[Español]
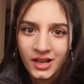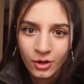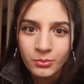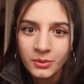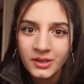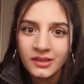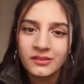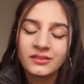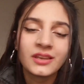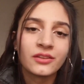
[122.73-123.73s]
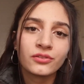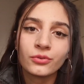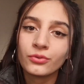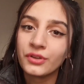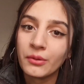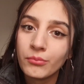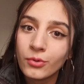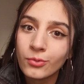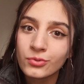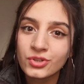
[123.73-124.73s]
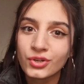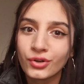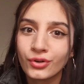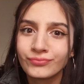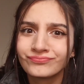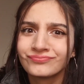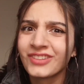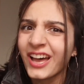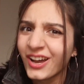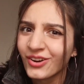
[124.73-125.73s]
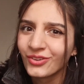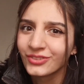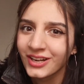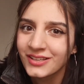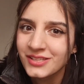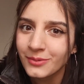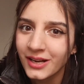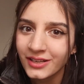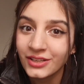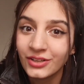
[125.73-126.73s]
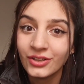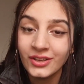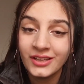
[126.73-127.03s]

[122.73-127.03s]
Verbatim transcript: la convivencia, ensucia mucho, das contra el ese baño.